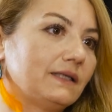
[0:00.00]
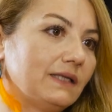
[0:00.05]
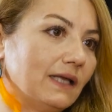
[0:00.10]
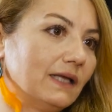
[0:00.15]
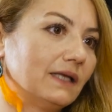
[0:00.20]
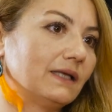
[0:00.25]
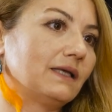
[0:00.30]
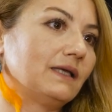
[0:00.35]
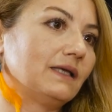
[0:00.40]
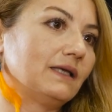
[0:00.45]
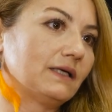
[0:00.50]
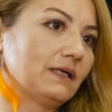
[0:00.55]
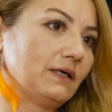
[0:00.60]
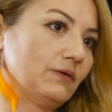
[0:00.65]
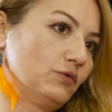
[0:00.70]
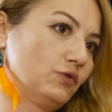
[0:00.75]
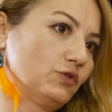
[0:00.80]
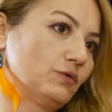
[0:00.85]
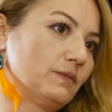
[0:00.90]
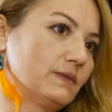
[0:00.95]
dengeye
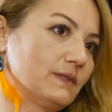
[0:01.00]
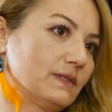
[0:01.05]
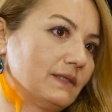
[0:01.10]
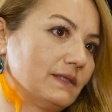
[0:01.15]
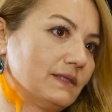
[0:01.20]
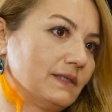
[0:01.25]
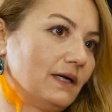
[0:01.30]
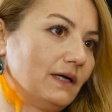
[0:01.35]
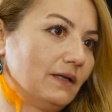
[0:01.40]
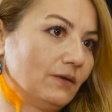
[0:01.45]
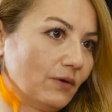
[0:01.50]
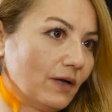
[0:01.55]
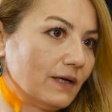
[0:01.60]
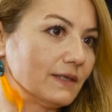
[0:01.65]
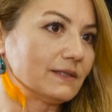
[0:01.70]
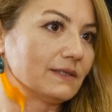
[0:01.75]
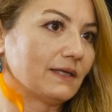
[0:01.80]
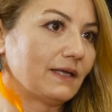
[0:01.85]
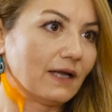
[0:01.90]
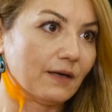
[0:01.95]
kavuşmasını sağlıyor
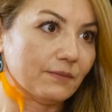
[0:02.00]
aslında